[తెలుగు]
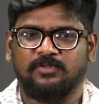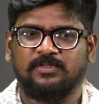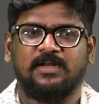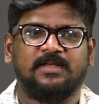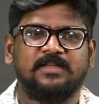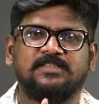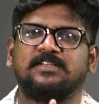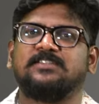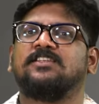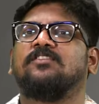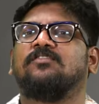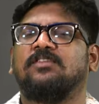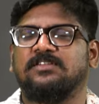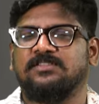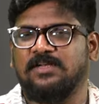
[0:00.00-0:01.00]
మొత్తానికి చెంచల్
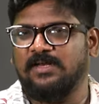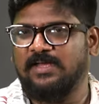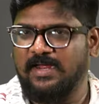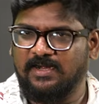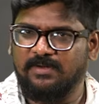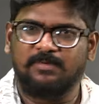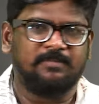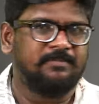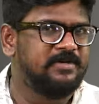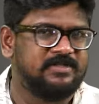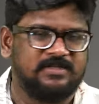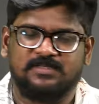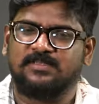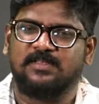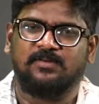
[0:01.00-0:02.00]
కూడా జైలుకి ఆయన్ని
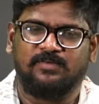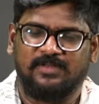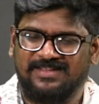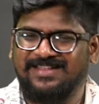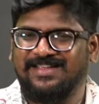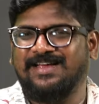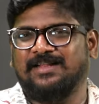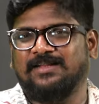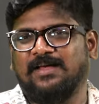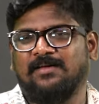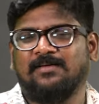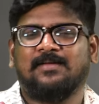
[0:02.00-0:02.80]
పంపించేశారు ఇది కథ